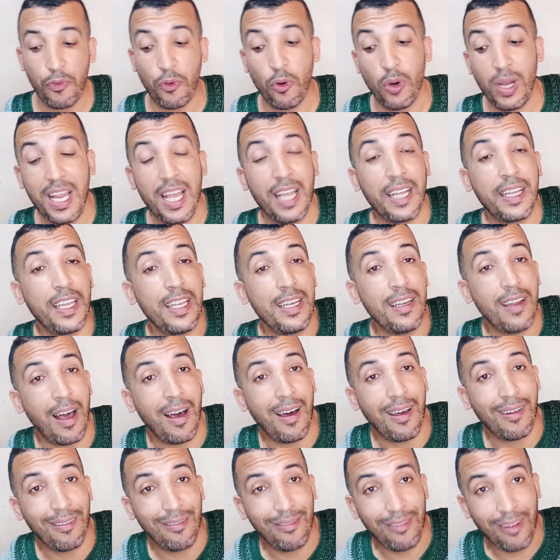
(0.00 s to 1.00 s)
ولكن
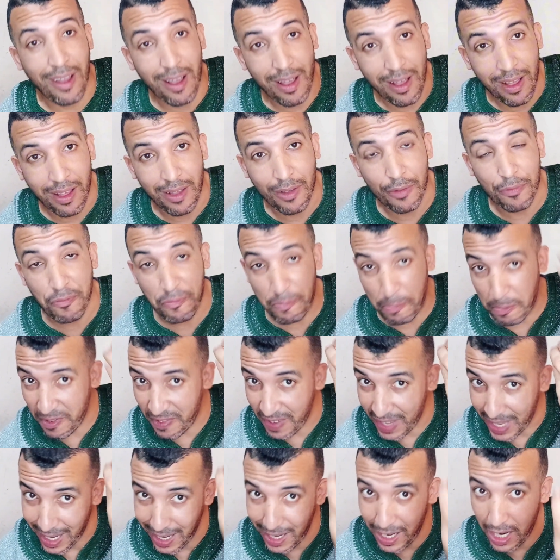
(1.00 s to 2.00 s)
الله
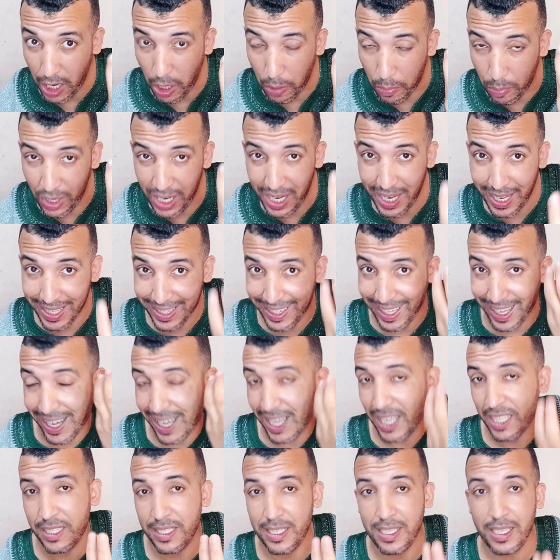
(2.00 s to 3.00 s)
فعل قبل هذه
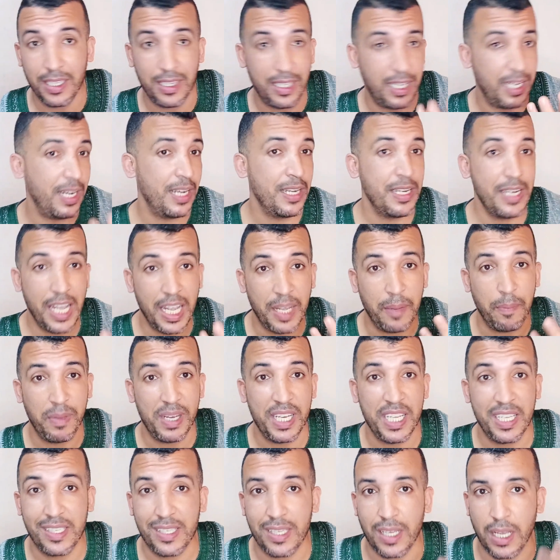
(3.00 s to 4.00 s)
القضيه ديال ان
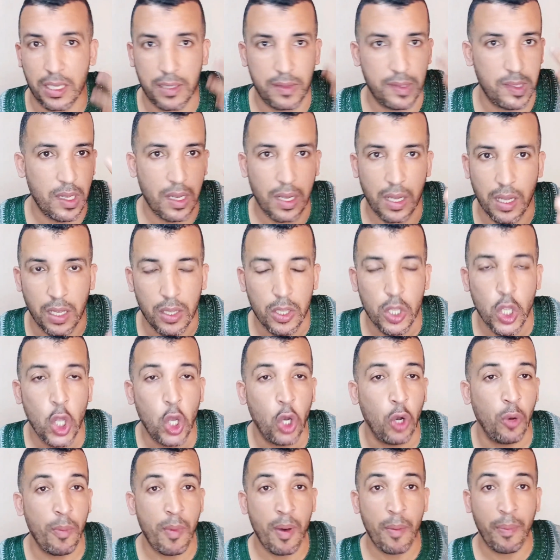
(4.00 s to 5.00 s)
ابليس عصاه
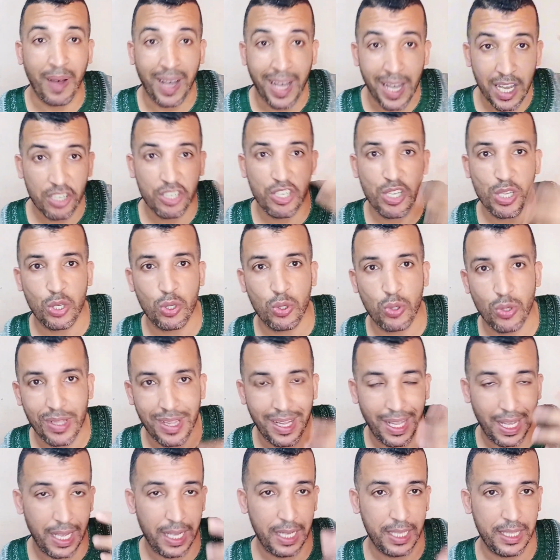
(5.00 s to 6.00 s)
وما بغاش
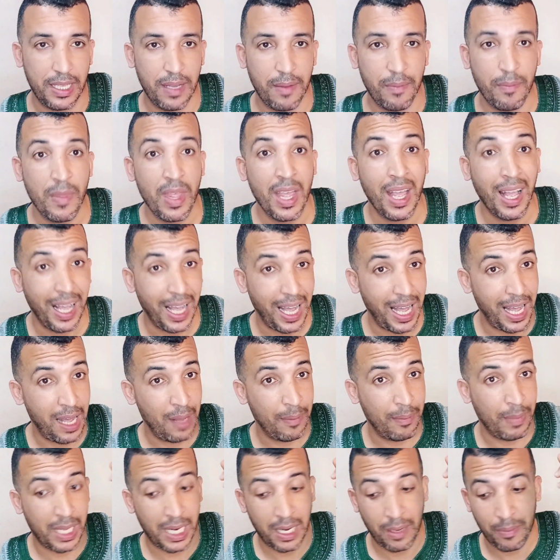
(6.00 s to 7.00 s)
يسجد لادم
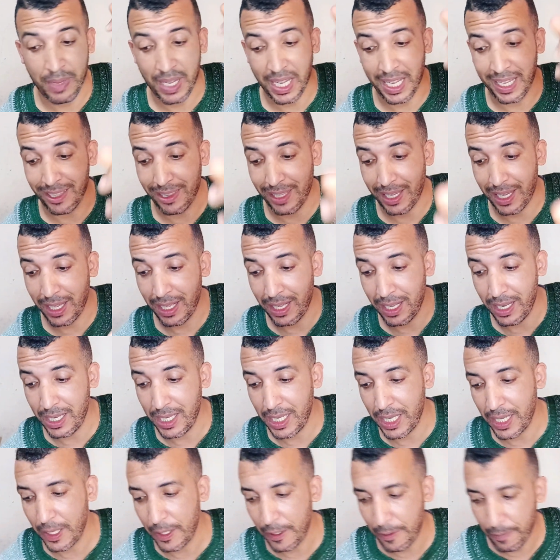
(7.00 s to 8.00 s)
امر
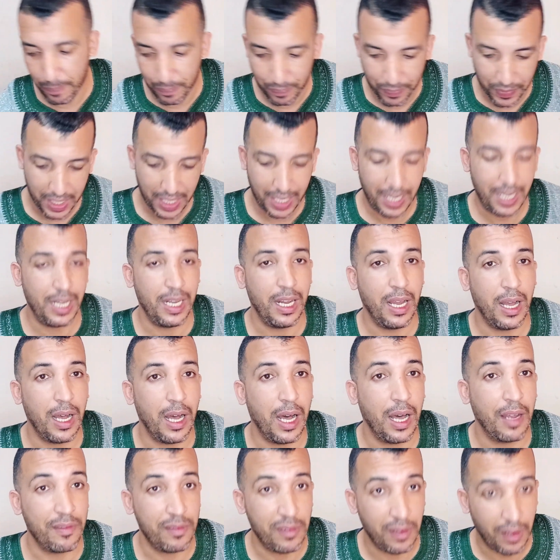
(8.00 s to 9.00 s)
بادخاله الى
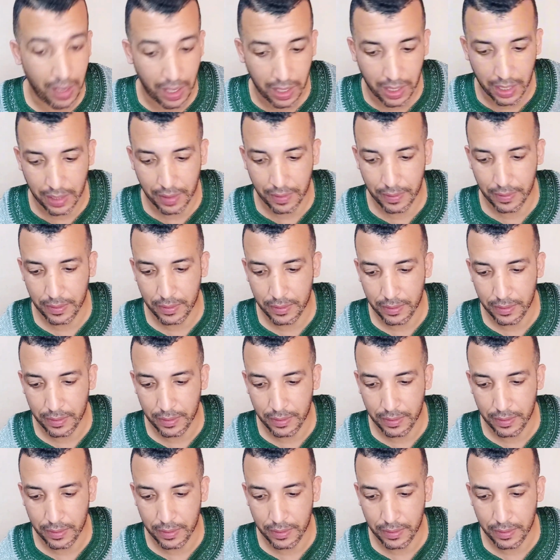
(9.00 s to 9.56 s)
النار